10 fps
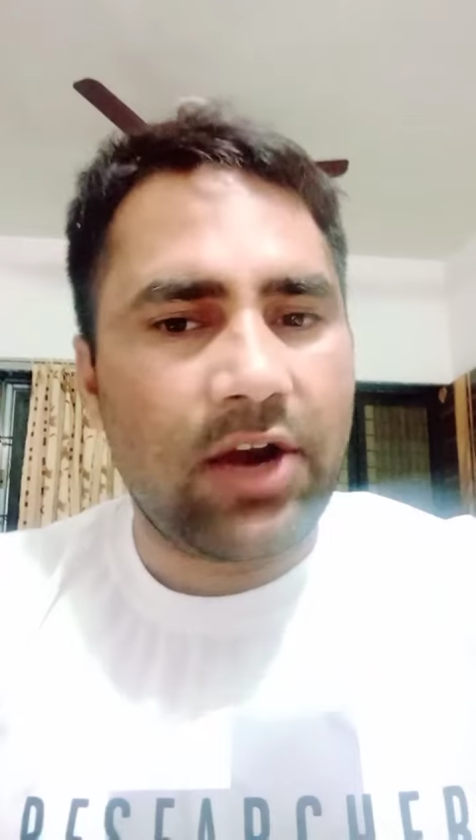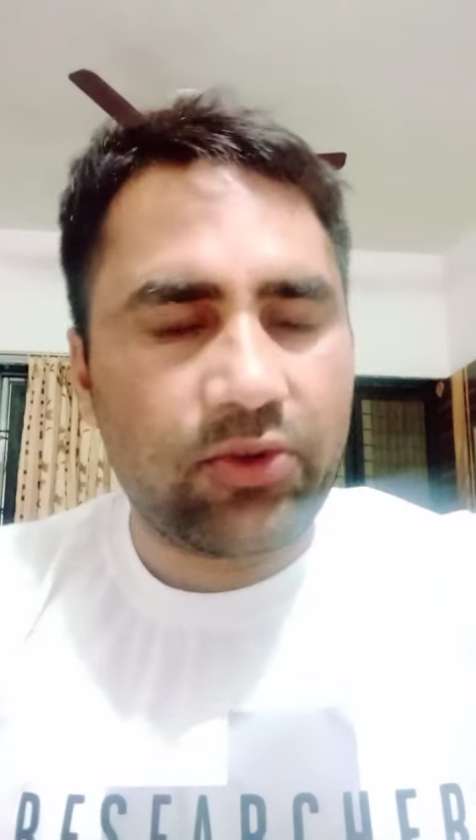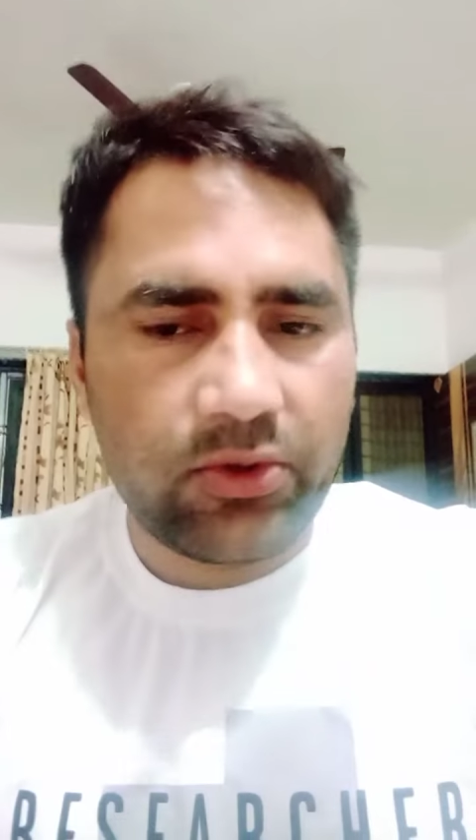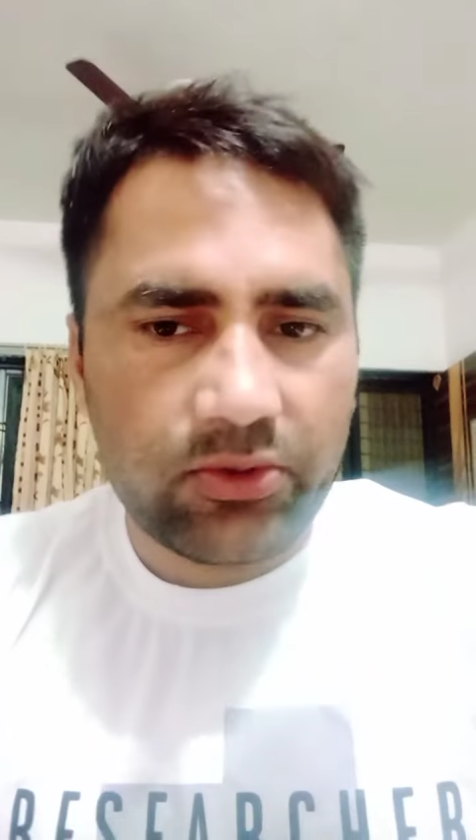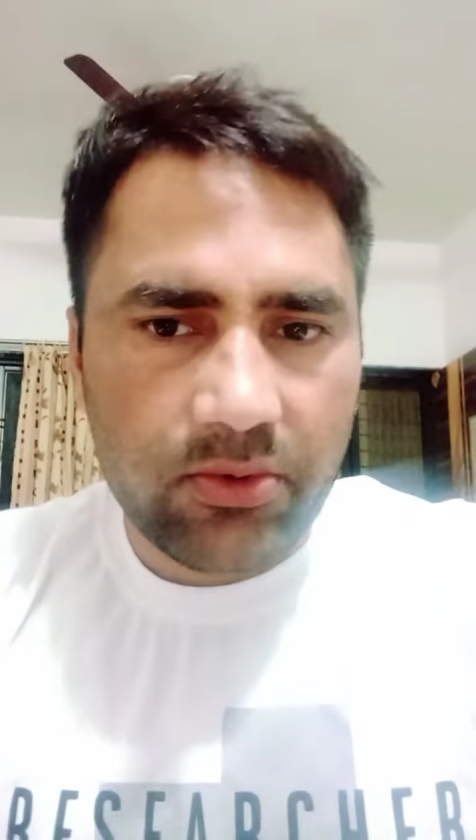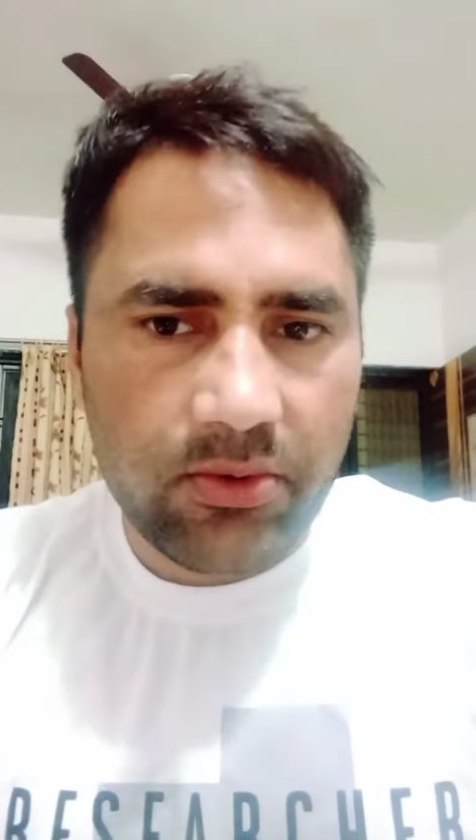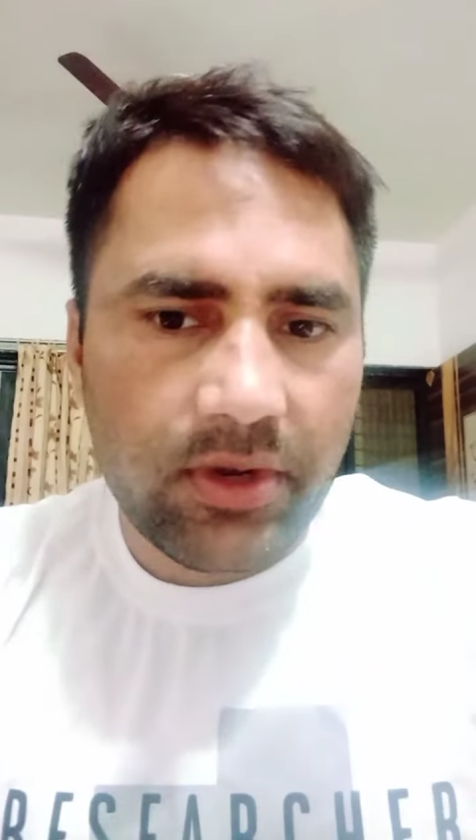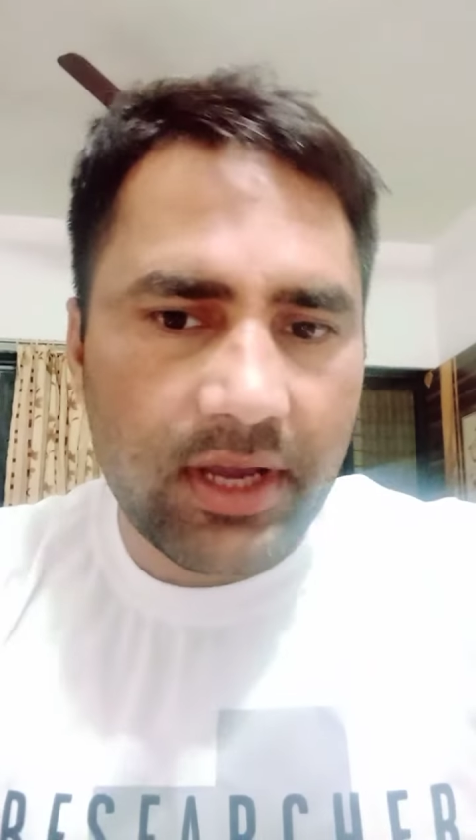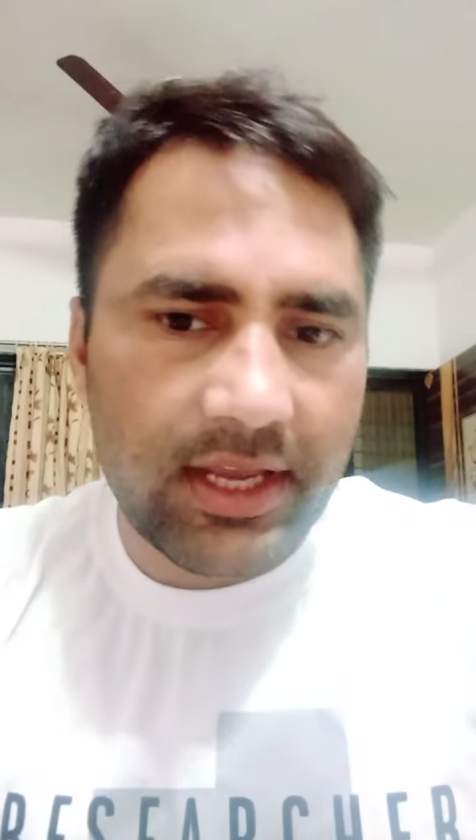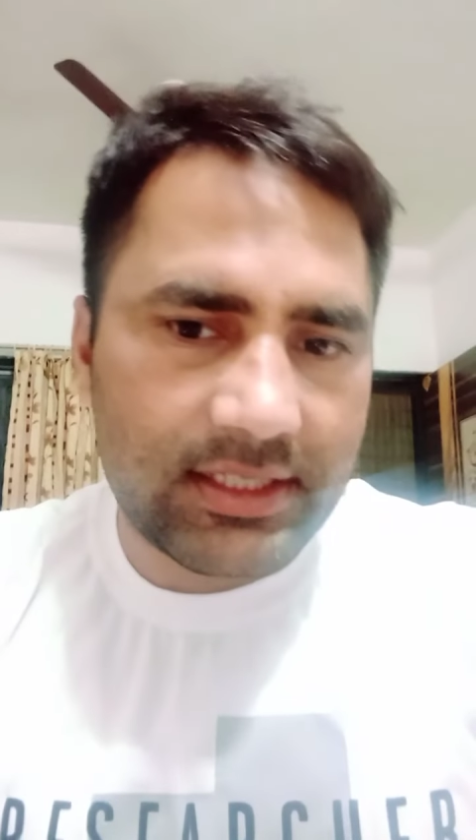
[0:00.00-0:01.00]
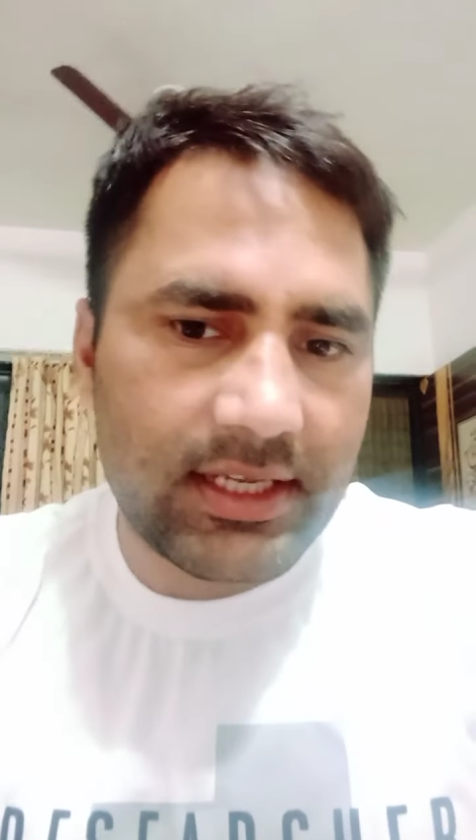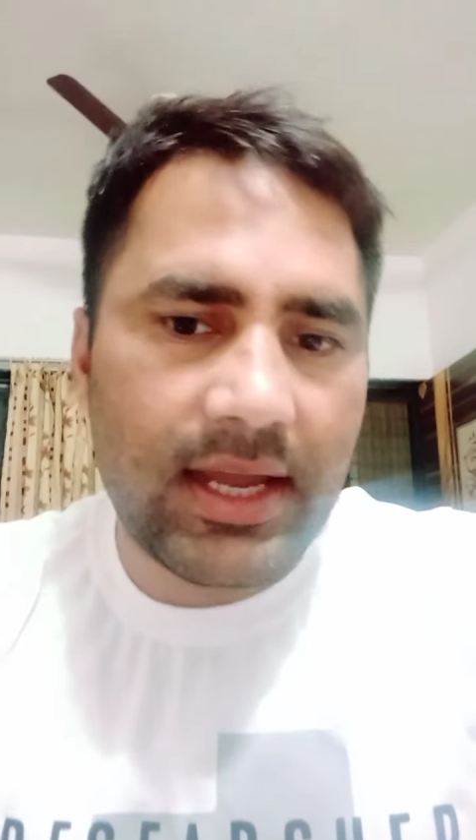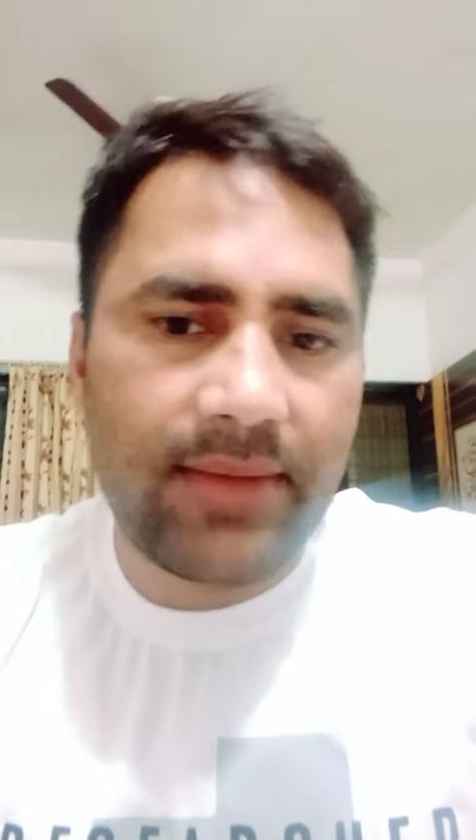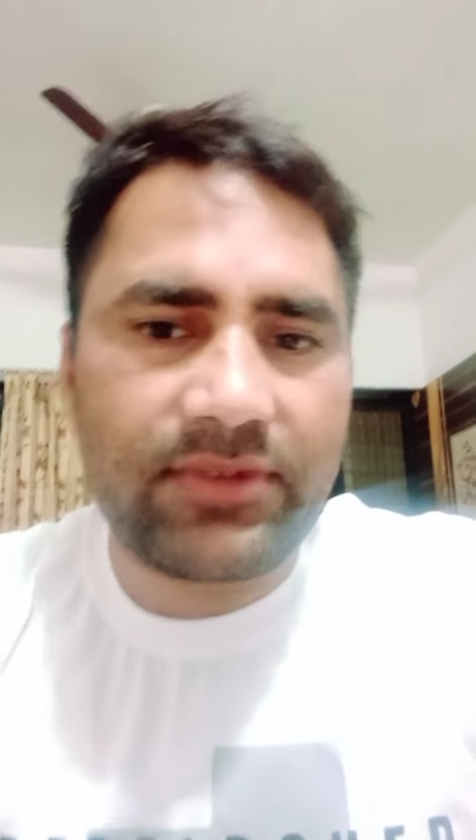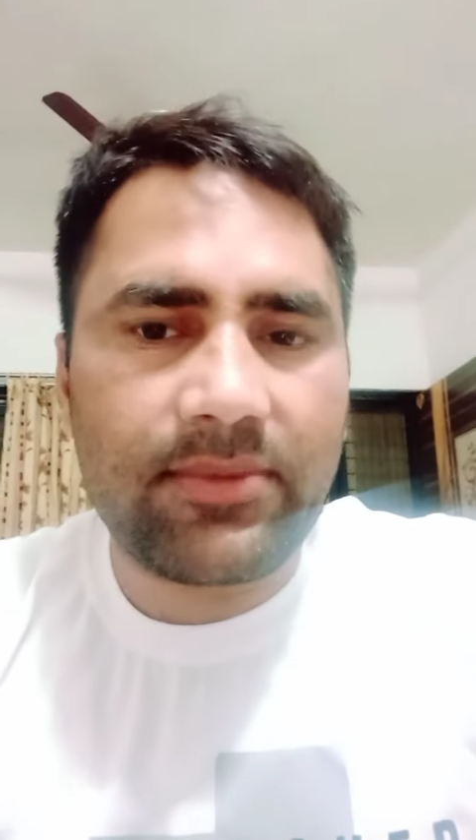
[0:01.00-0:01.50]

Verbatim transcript: हेलो दोस्तों कैसे हैं आप